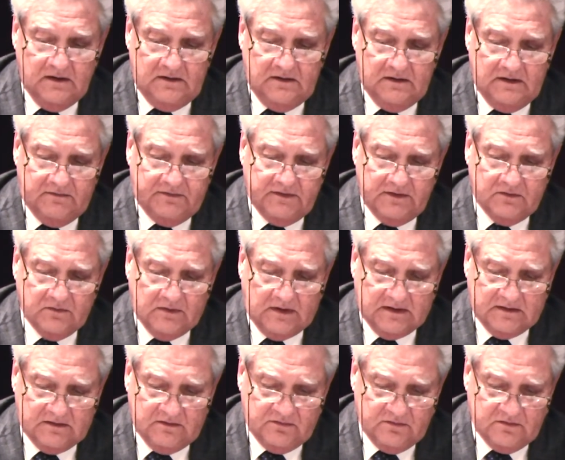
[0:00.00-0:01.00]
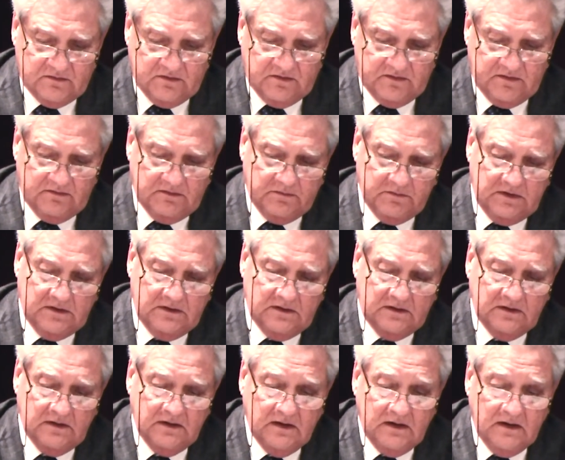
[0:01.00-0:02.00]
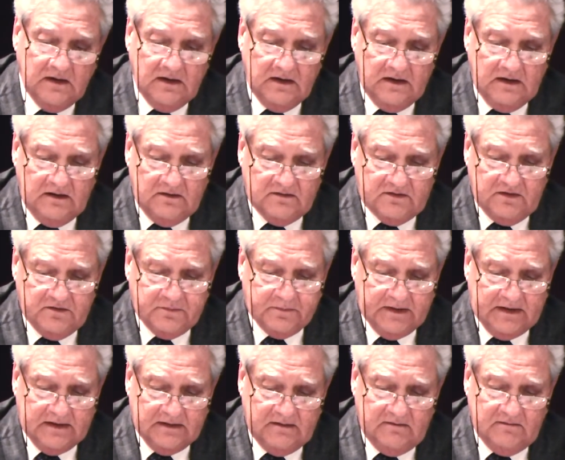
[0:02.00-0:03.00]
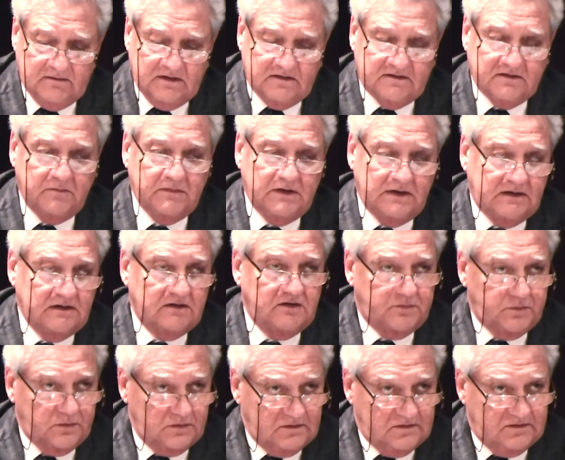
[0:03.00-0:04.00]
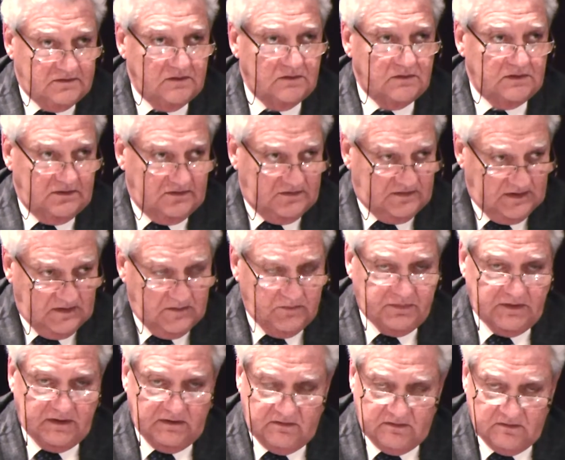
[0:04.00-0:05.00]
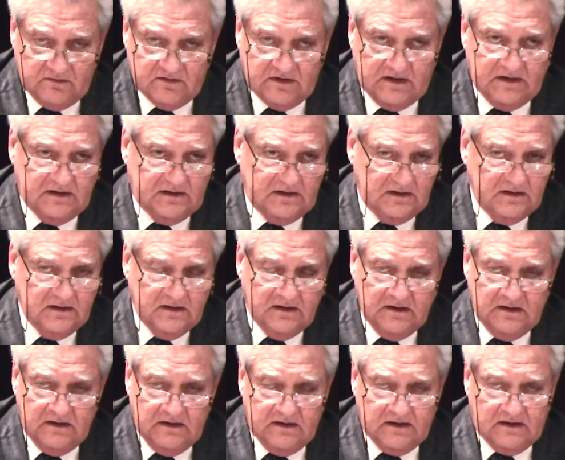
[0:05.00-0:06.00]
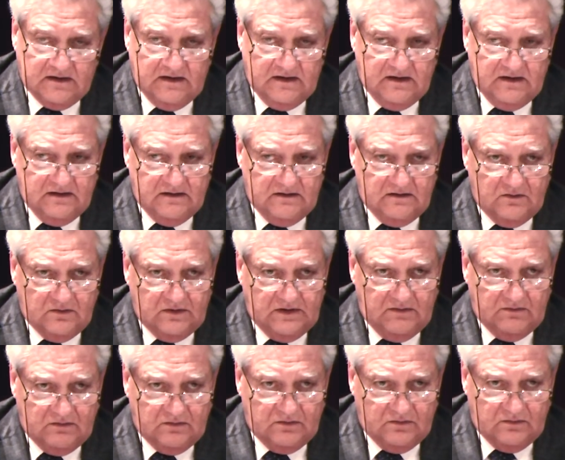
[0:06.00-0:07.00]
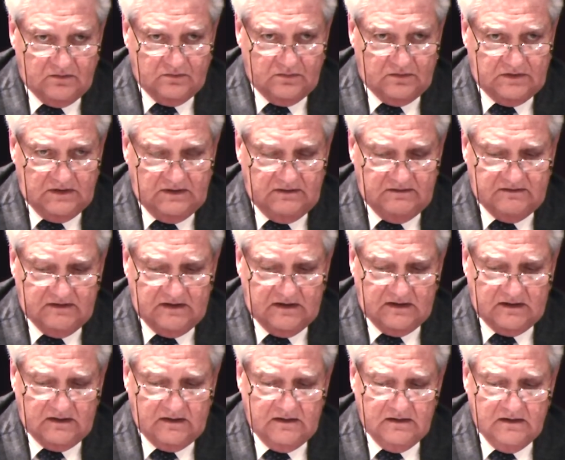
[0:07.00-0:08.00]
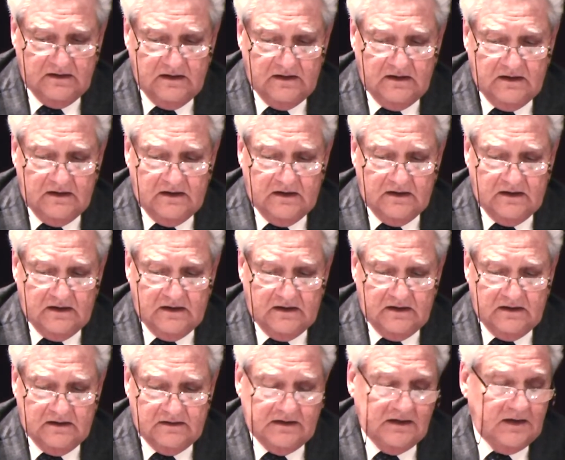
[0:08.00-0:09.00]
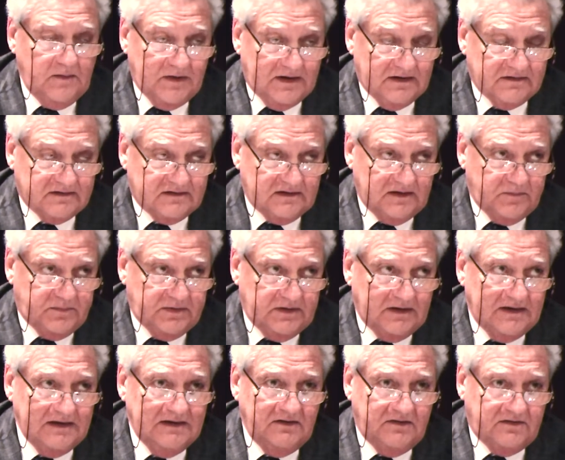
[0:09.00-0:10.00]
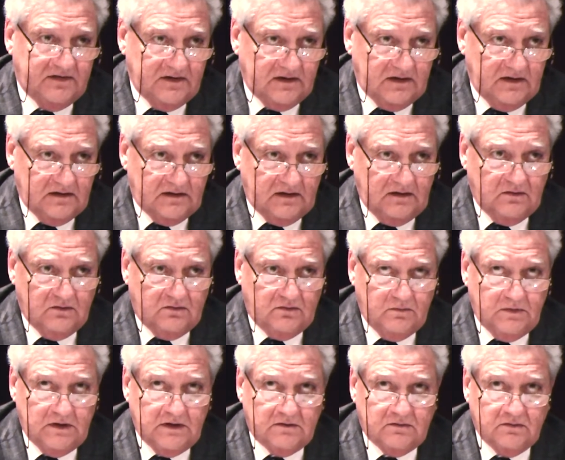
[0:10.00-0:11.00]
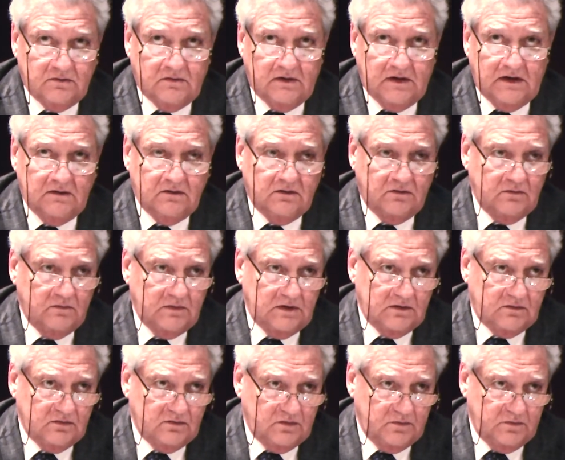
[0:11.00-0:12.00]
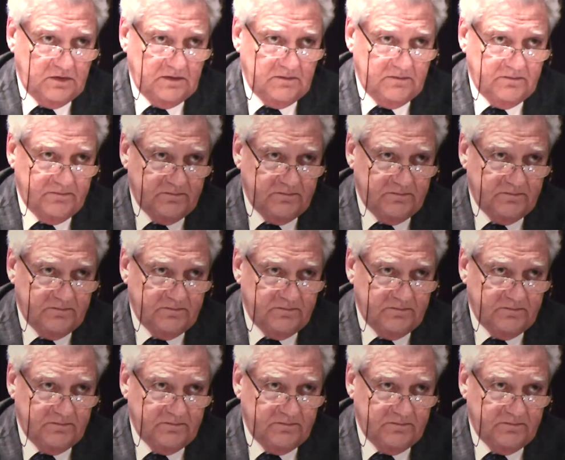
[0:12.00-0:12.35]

effettuati successivamente. Il SISPED invece mette a disposizione sempre ai soggetti che lo devono utilizzare eh, delle maschere per inserire il documento 1A e il documento 1B.